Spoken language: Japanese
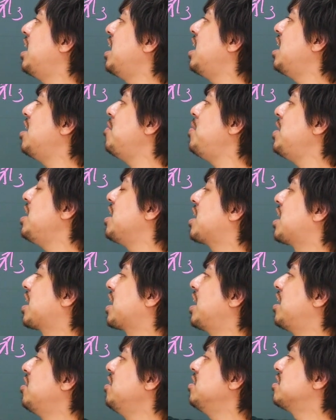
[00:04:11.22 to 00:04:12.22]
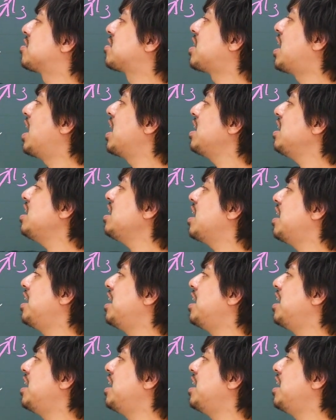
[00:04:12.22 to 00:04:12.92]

AB× サイン